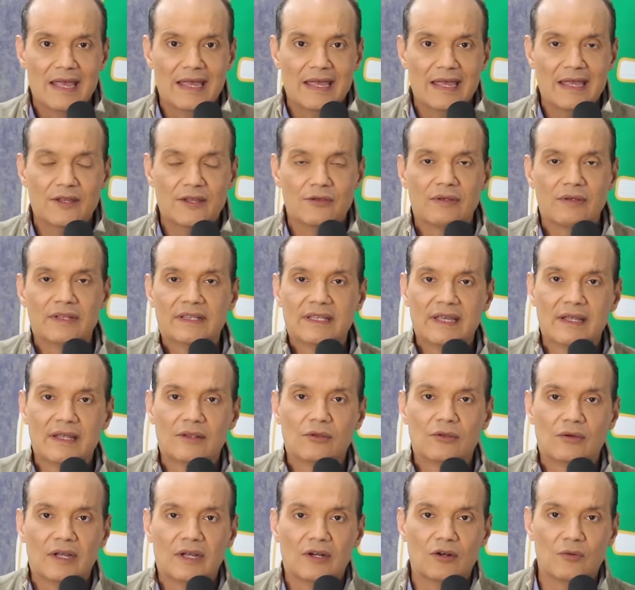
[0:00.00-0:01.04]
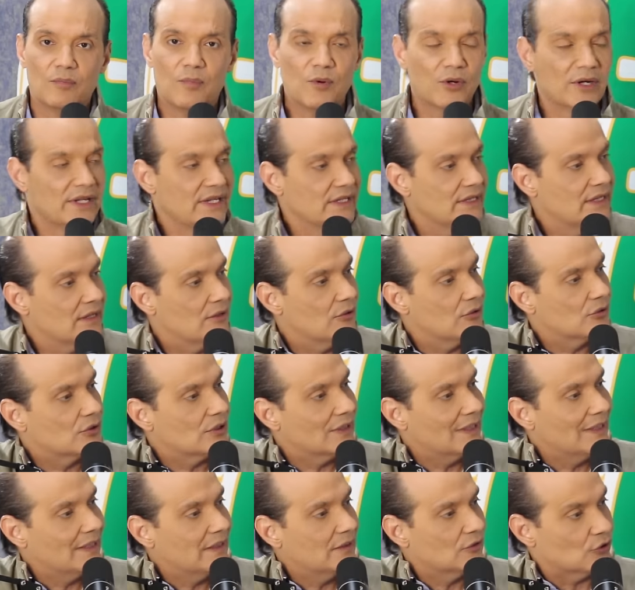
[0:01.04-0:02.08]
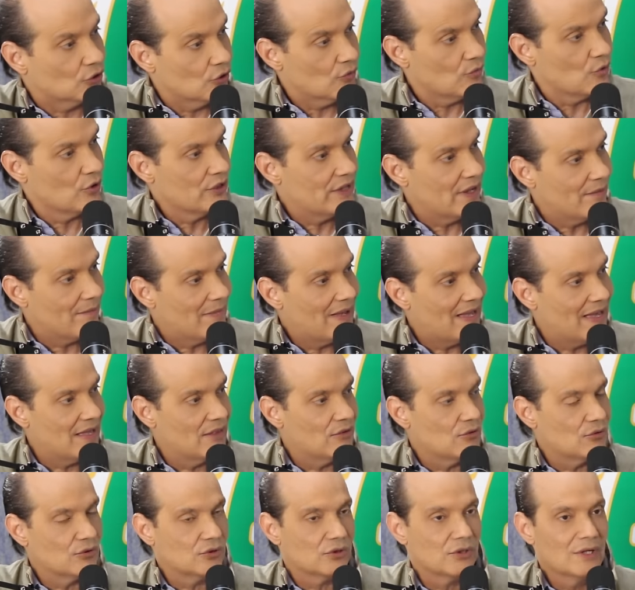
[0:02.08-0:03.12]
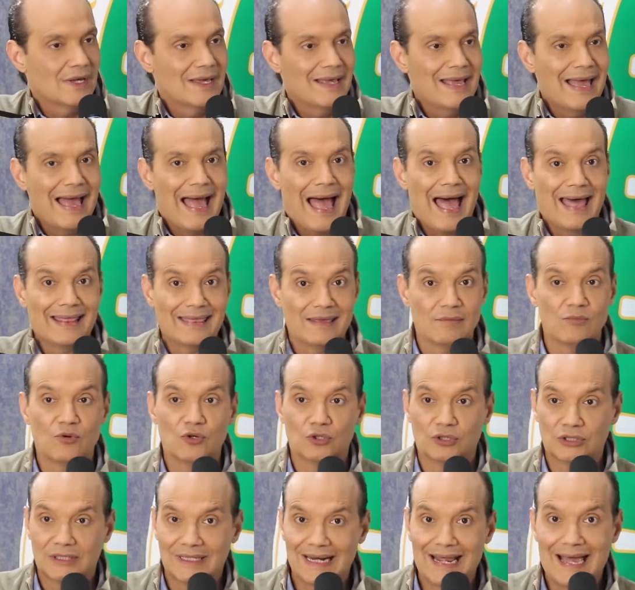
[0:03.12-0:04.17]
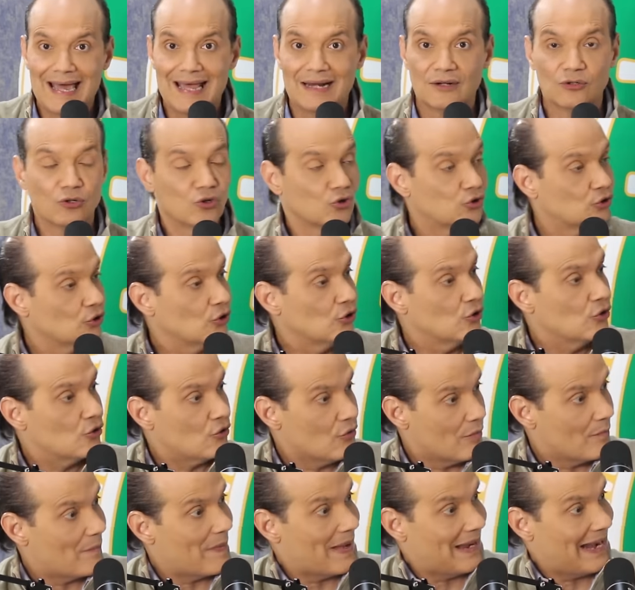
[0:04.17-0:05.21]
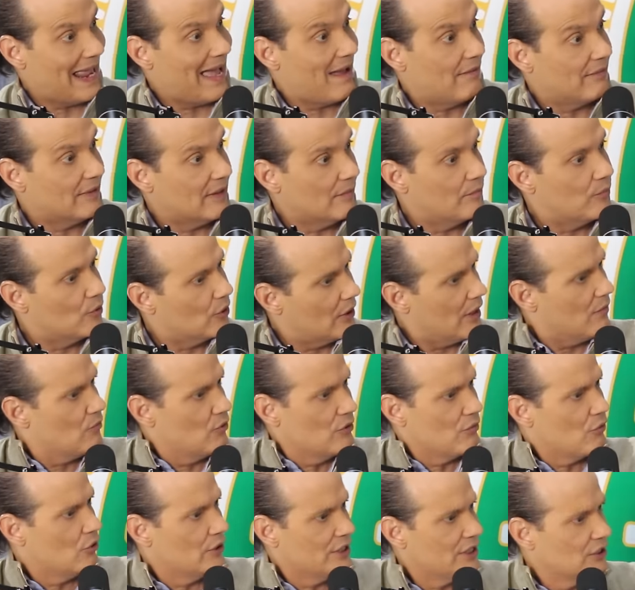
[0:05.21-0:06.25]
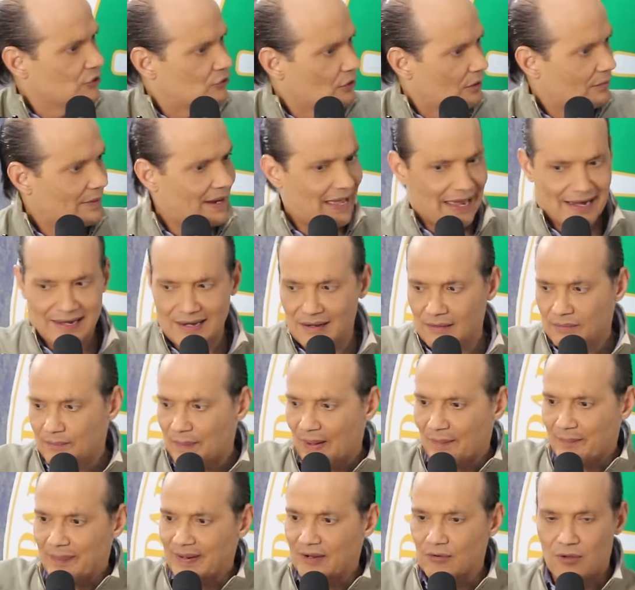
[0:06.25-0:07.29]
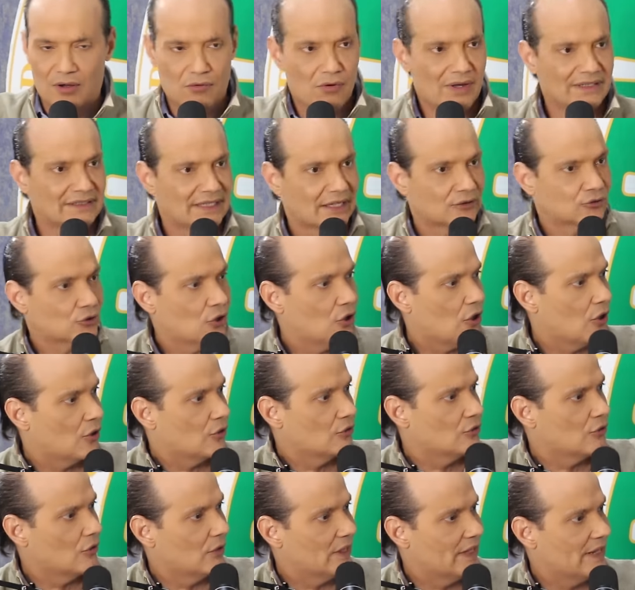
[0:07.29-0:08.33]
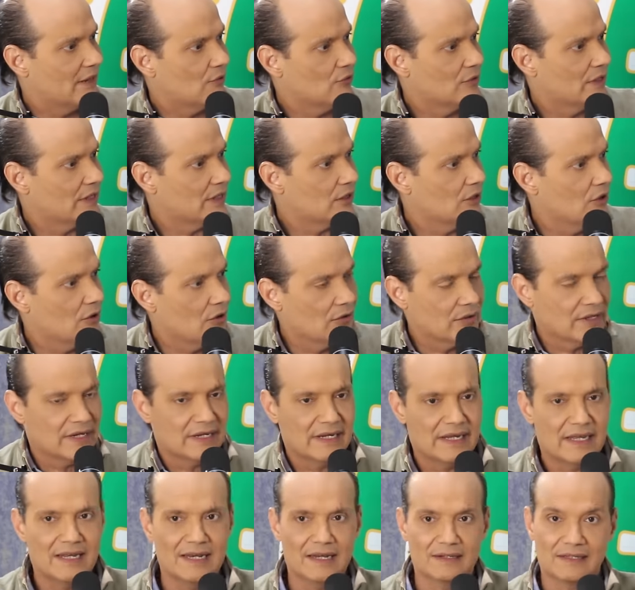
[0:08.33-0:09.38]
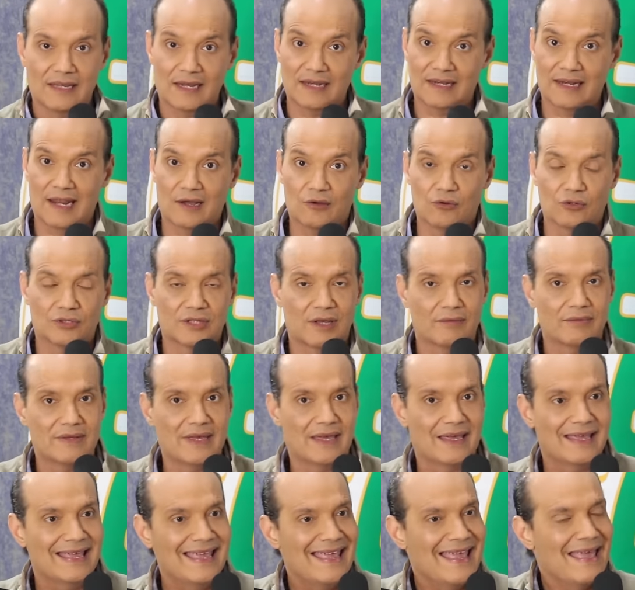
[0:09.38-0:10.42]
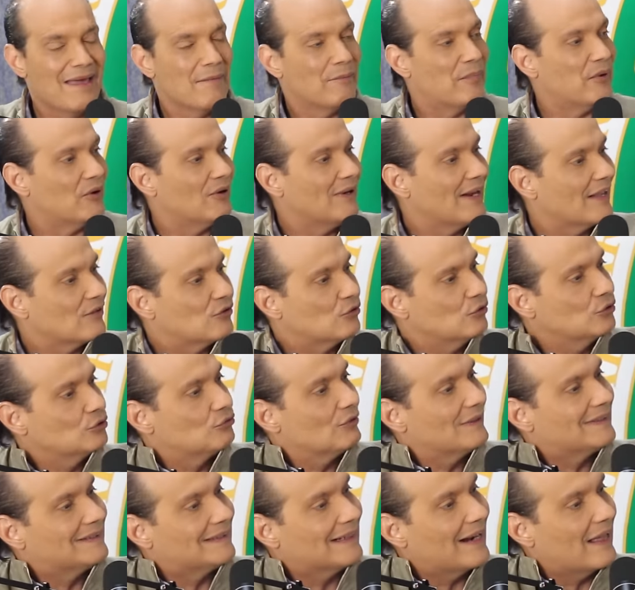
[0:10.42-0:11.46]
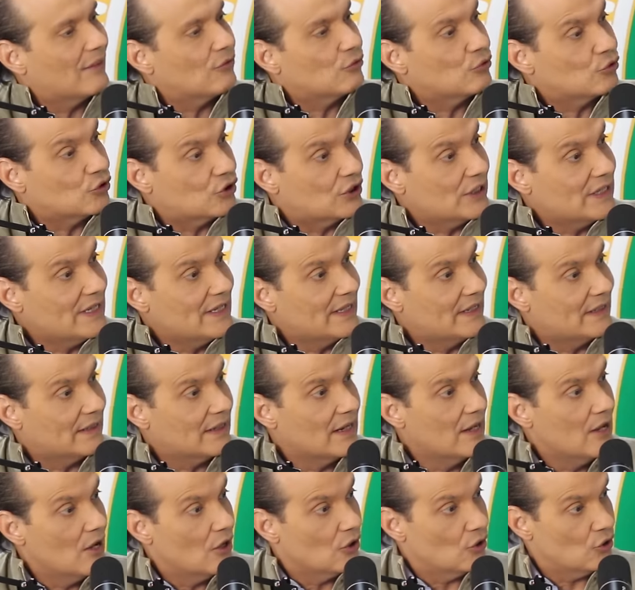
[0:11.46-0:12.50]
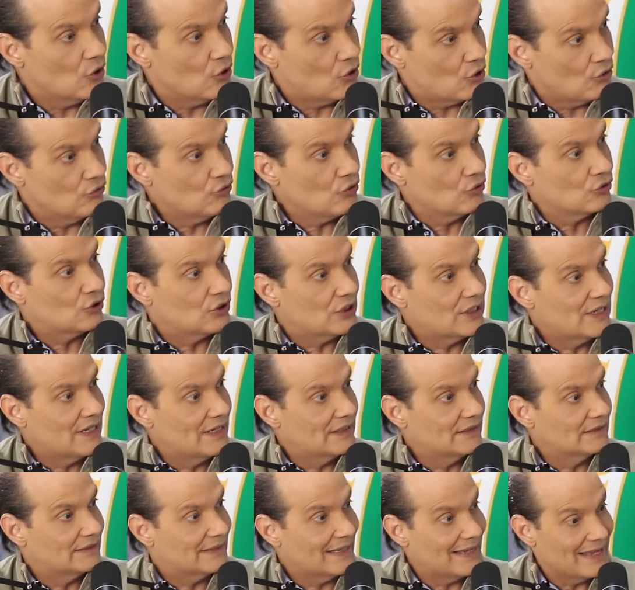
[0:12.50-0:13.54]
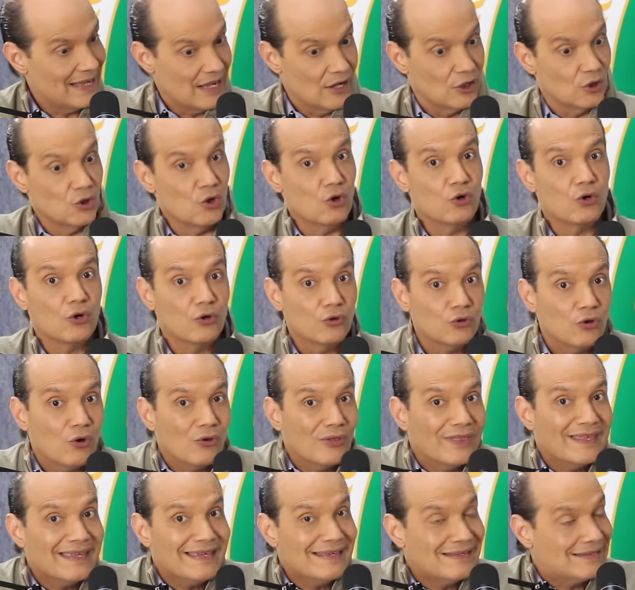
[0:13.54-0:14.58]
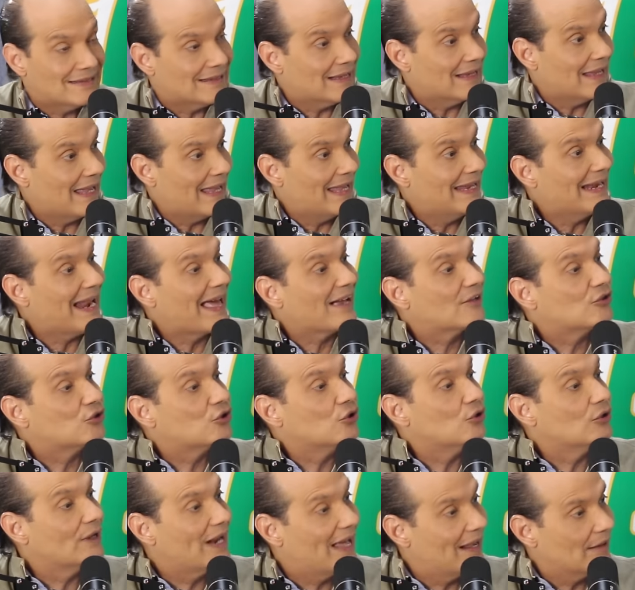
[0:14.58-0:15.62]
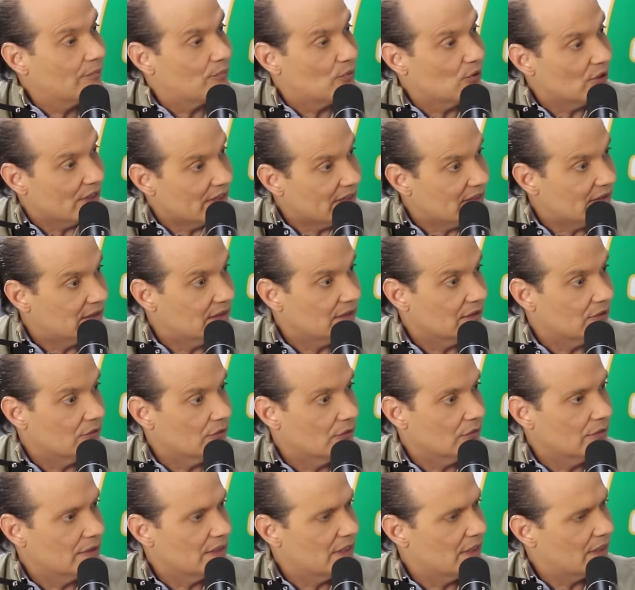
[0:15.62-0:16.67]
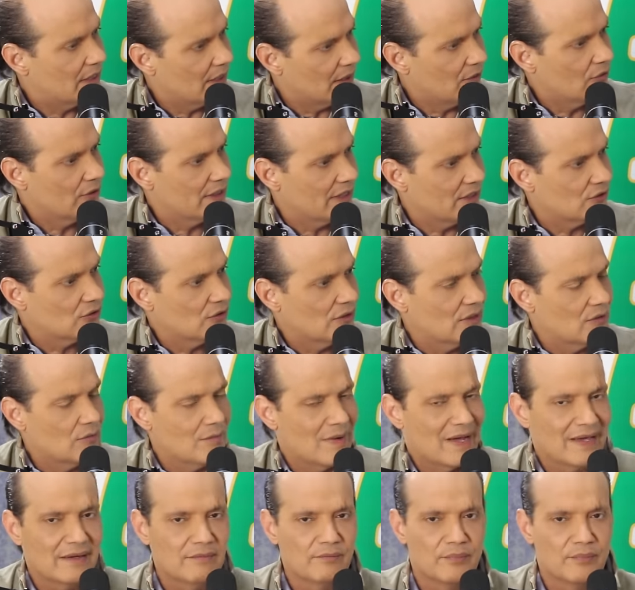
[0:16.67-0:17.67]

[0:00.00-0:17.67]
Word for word: Y yo entiendo que los políticos eh, somos llamados a demostrar, no solo con palabras, porque es muy bonito hablar, el papel lo aguanta todo, uno lee un guión y, le sale la cosa bien, pero el asunto es traducir lo que uno siente, lo que uno dice en accionar político. Y creo que eso es lo más